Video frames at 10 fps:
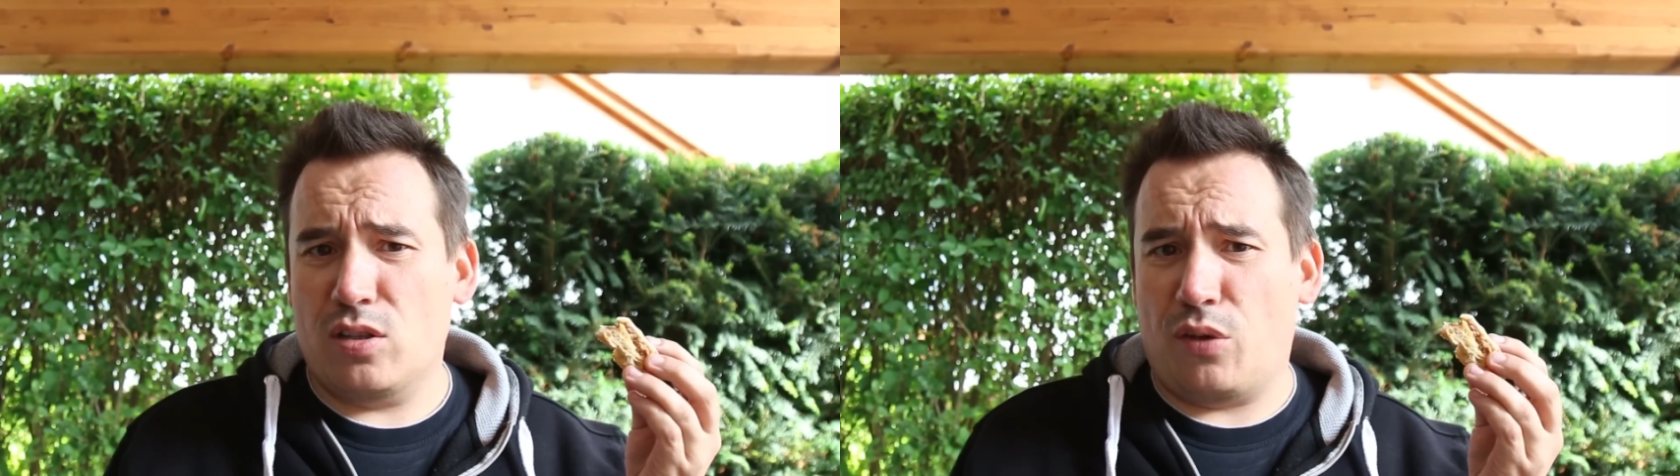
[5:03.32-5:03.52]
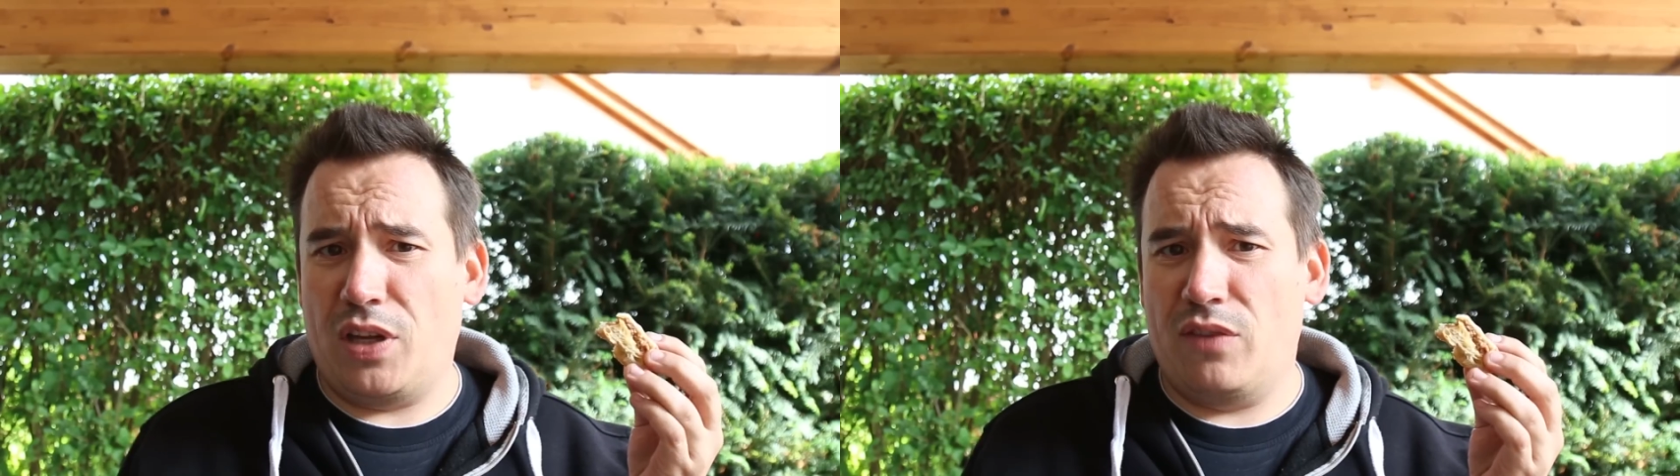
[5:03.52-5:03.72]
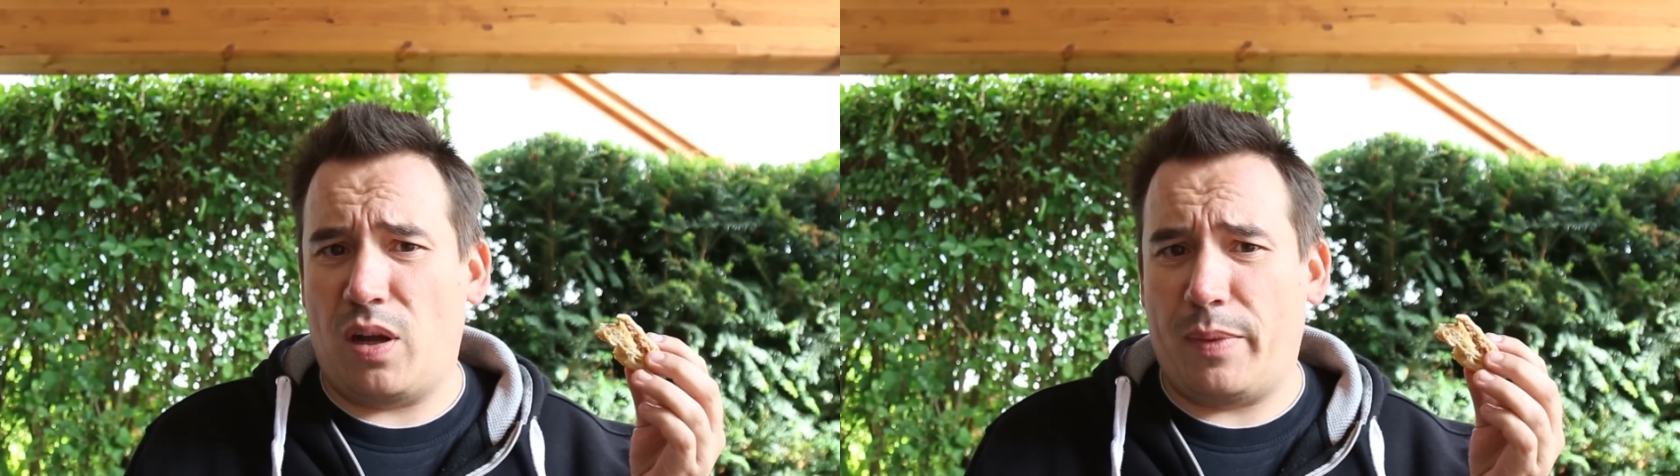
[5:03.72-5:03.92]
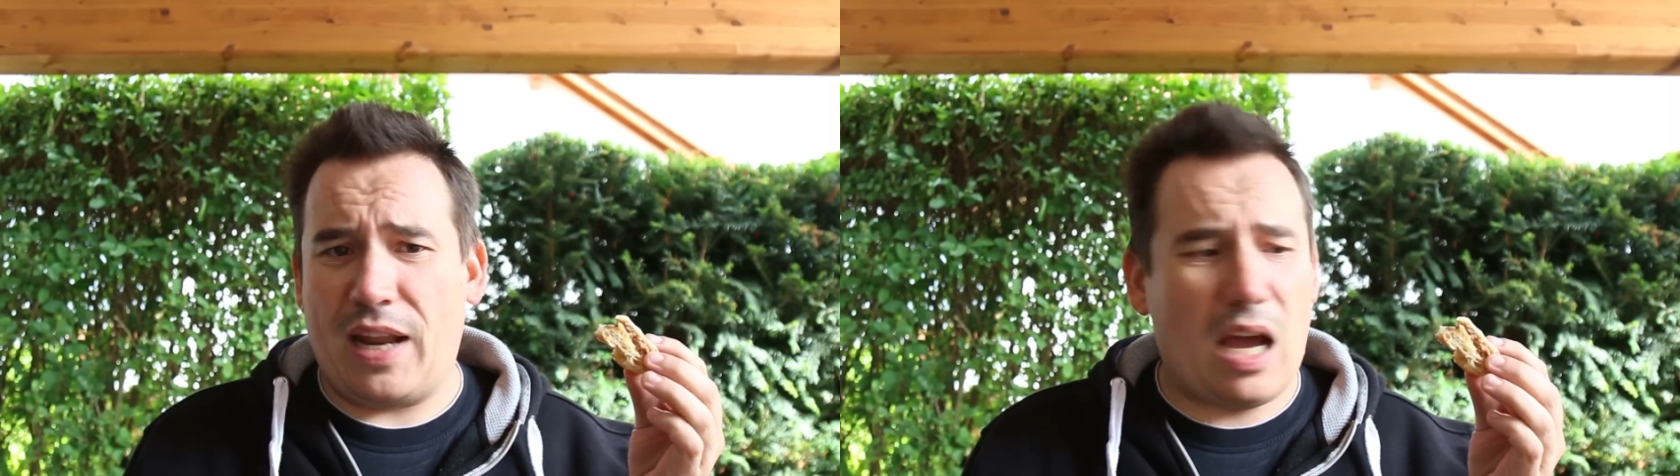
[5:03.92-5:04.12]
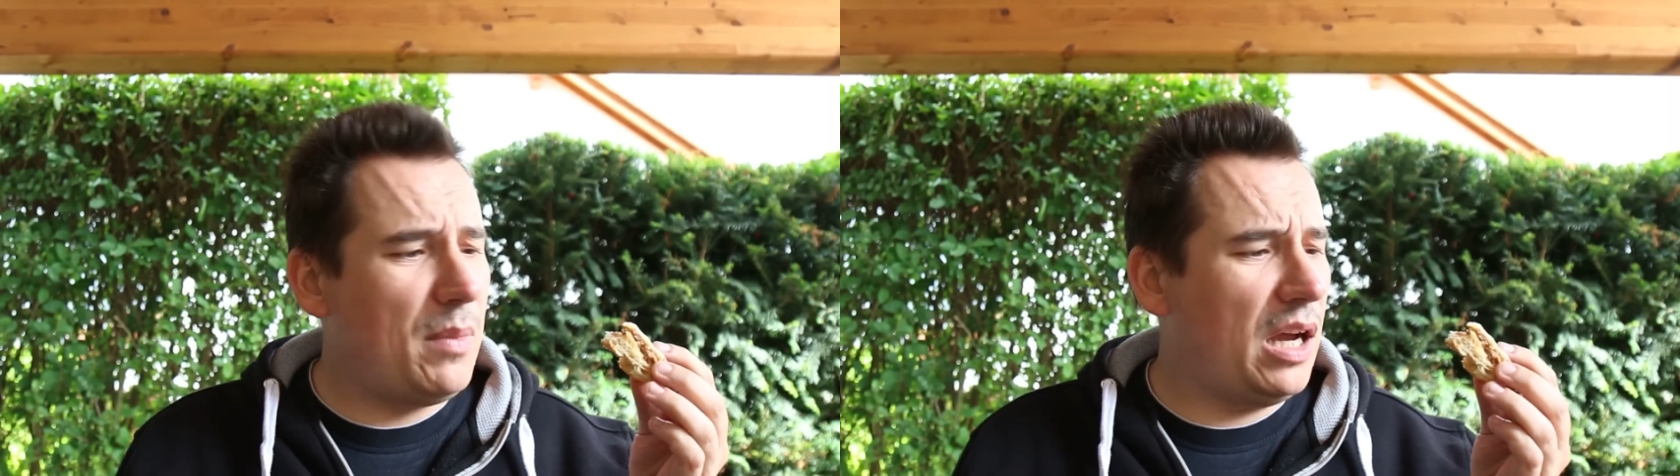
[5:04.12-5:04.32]
es auf jeden Fall mal
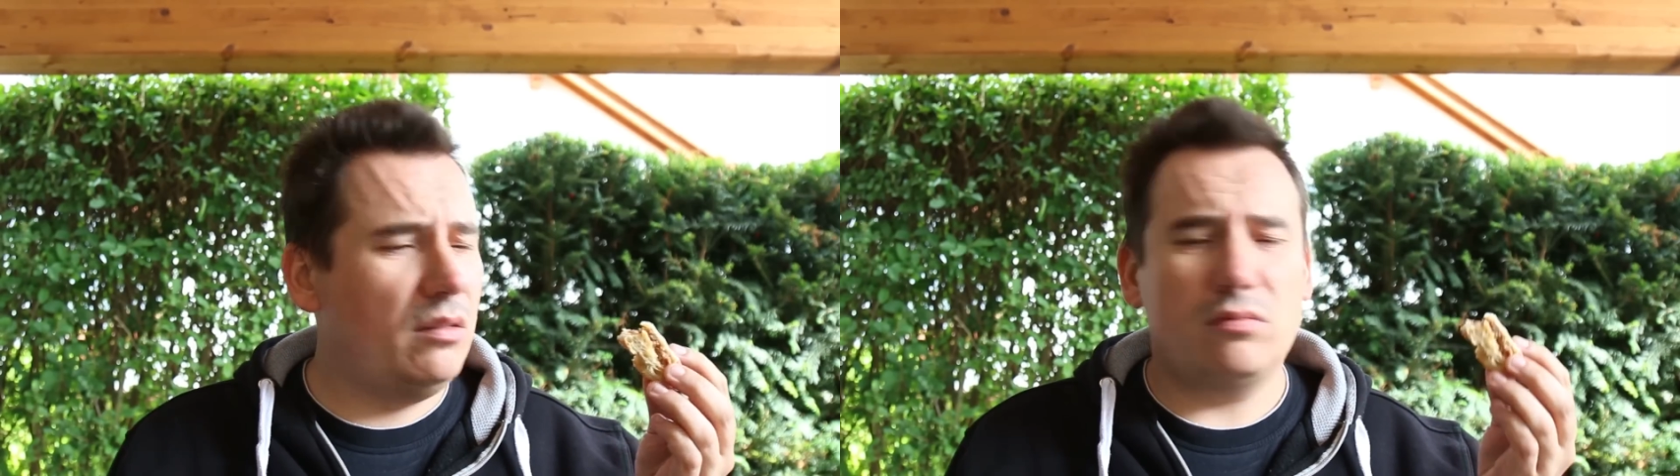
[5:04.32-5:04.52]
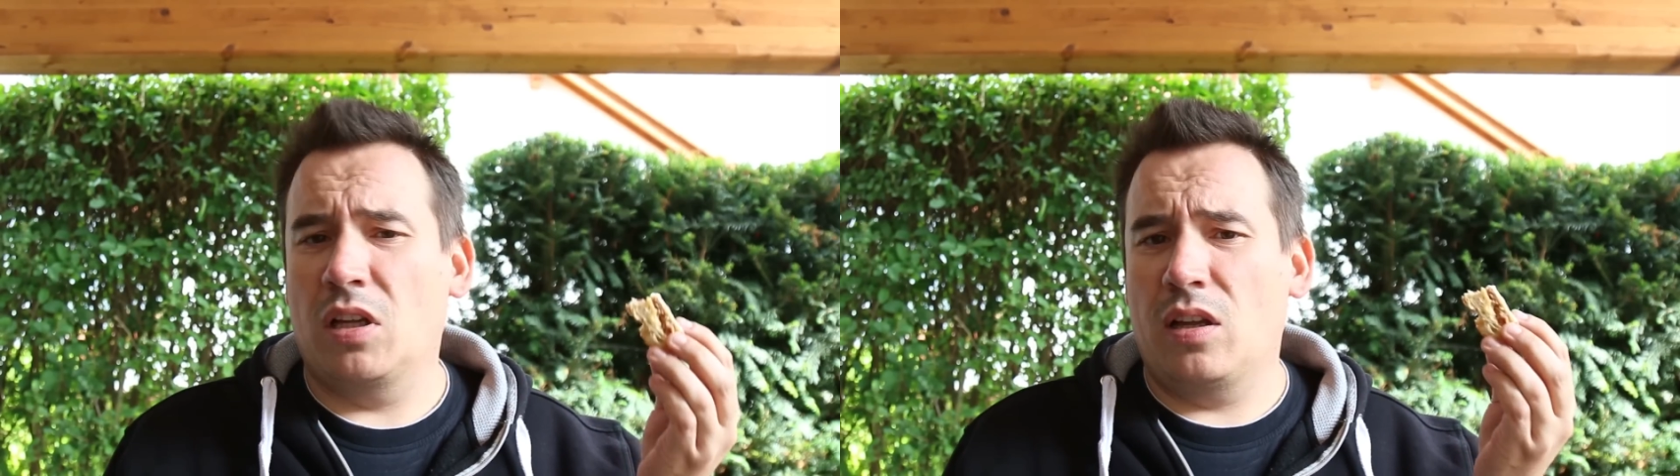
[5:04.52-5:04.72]
nachmachen.